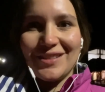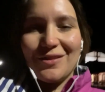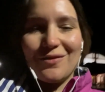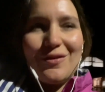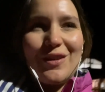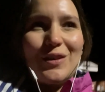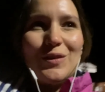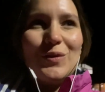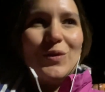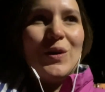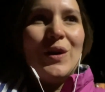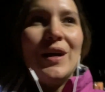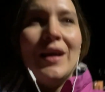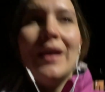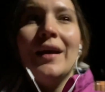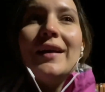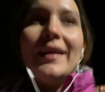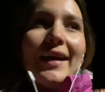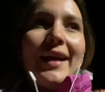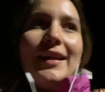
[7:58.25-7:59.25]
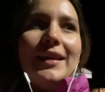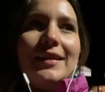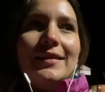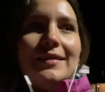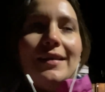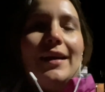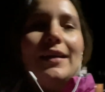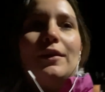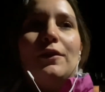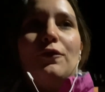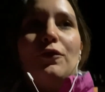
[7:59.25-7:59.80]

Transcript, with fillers: Und wenn du keine Zeit in